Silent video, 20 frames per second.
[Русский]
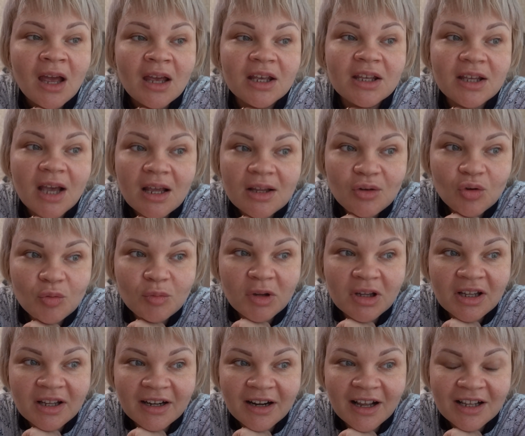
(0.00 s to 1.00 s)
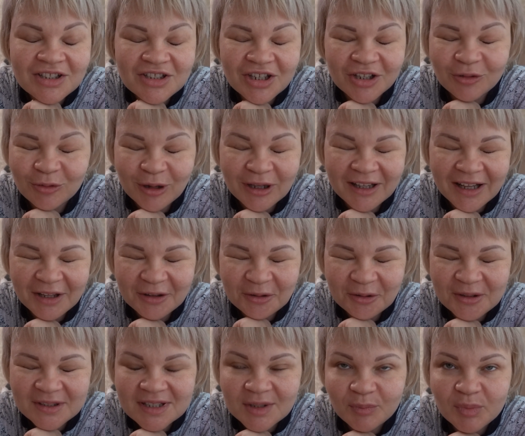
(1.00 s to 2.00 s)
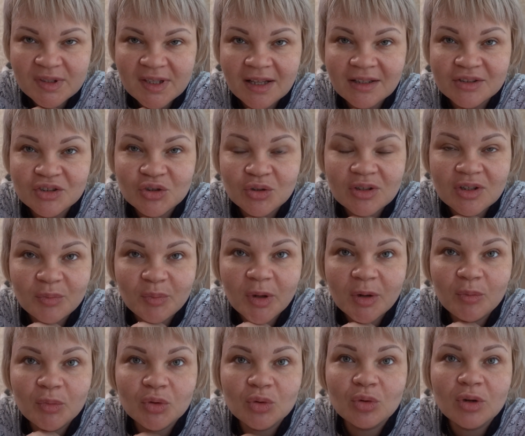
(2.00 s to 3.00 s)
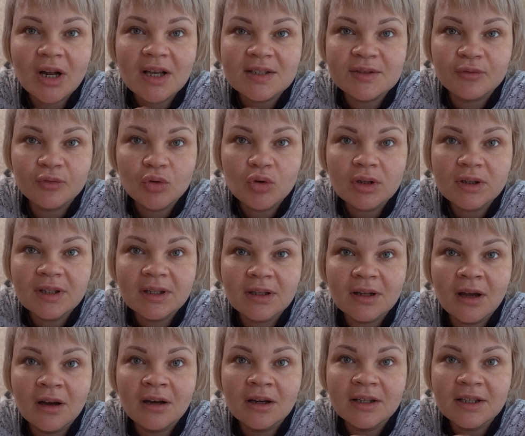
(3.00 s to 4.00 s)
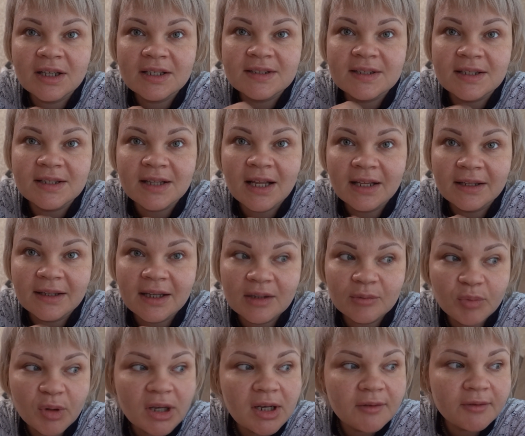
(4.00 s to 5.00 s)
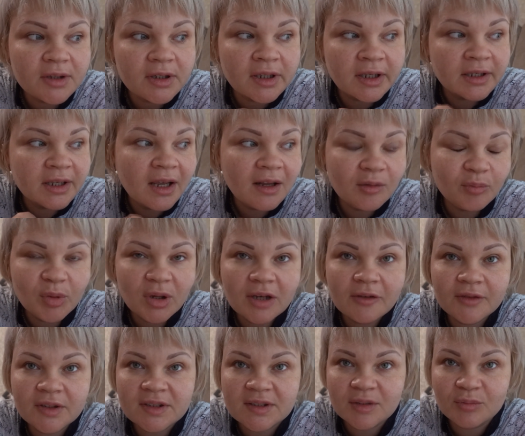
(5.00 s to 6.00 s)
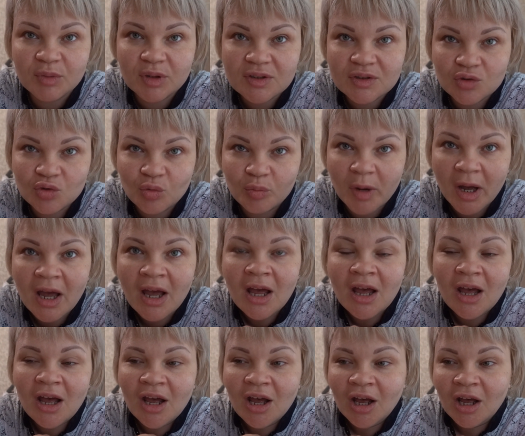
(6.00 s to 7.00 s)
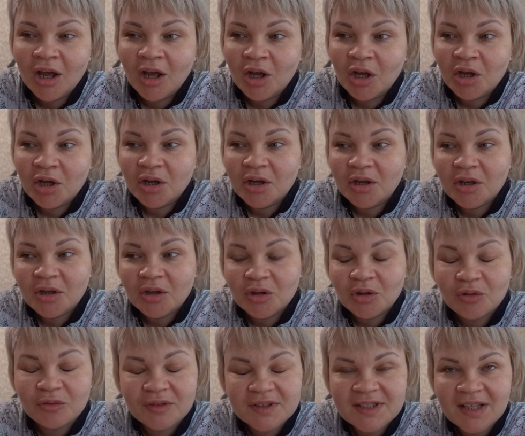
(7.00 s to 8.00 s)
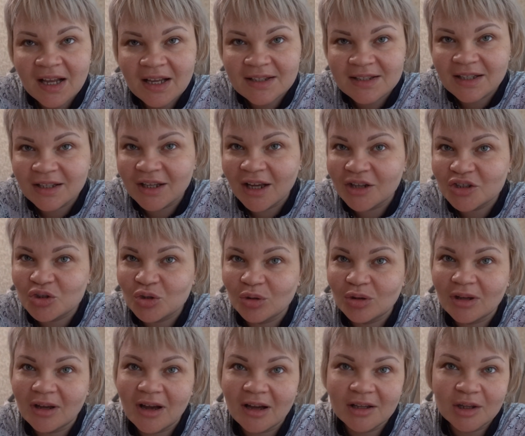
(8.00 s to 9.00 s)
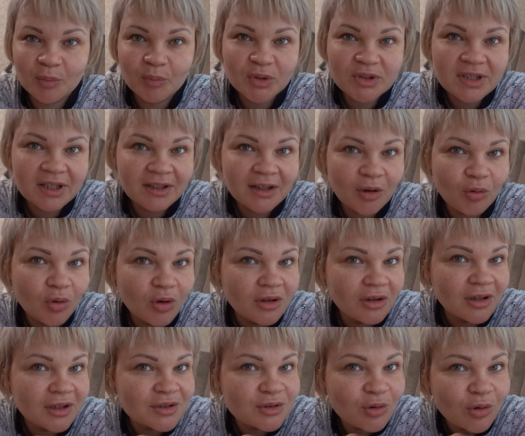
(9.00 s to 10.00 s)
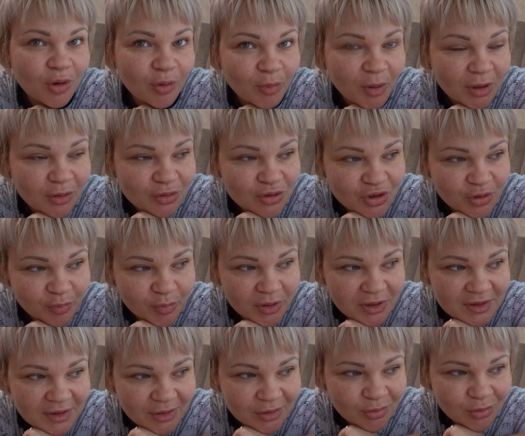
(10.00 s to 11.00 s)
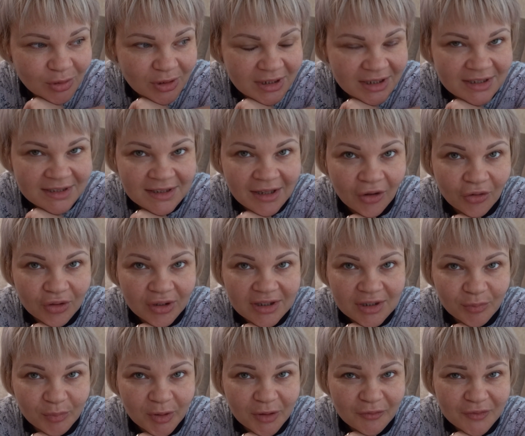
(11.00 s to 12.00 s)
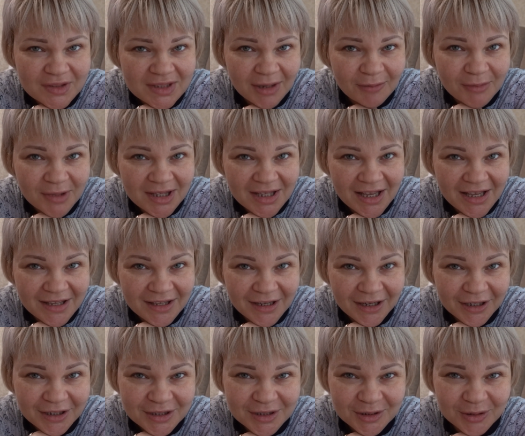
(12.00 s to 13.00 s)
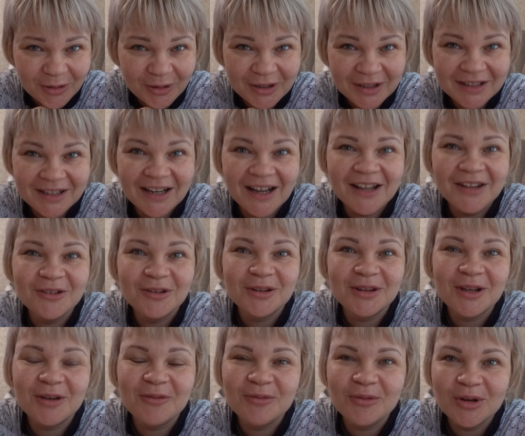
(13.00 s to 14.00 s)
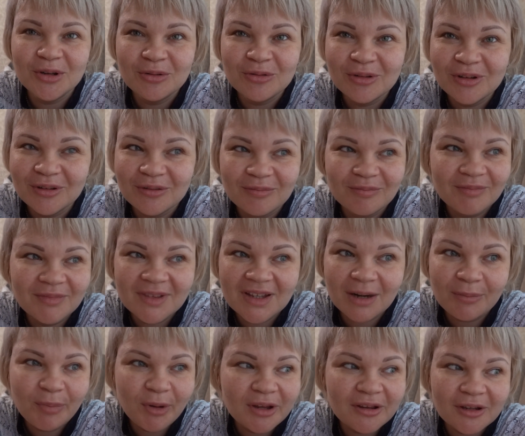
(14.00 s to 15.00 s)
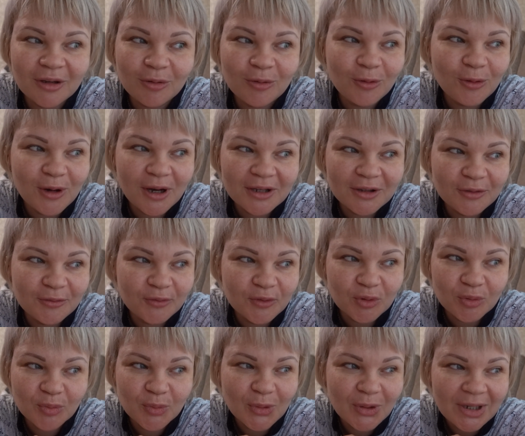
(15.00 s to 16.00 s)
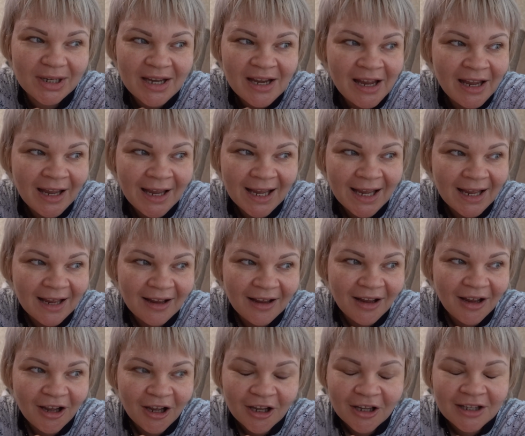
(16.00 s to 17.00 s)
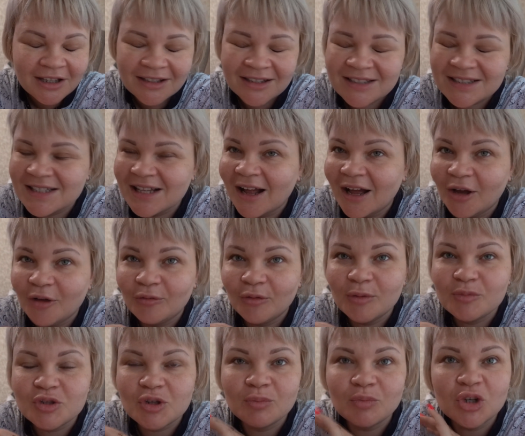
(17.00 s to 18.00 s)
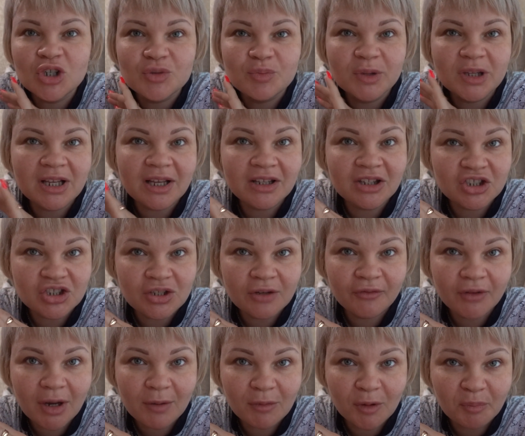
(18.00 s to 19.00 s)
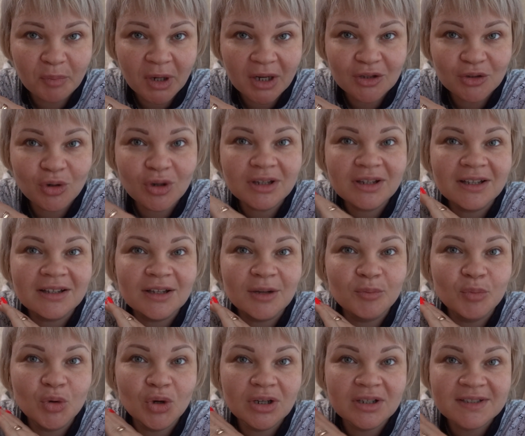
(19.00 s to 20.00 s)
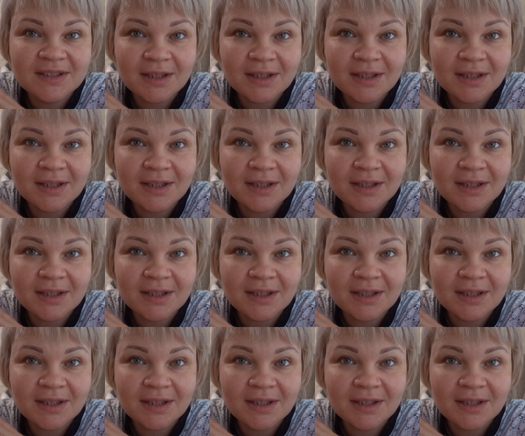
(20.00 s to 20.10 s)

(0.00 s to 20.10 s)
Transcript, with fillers: И я думала раньше, ну, когда я только записалась, что теперь буду раз в год а, ездить на это отбеливание и отбеливать себе зубы. Ну, вы знаете, я что-то как-то после такой настолько болючей процедуры, не знаю, я теперь в сомнениях, стоит ли оно того, ну, терпеть такую адовую боль. Не знаю, в общем, может быть, конечно, время пройдет, эта боль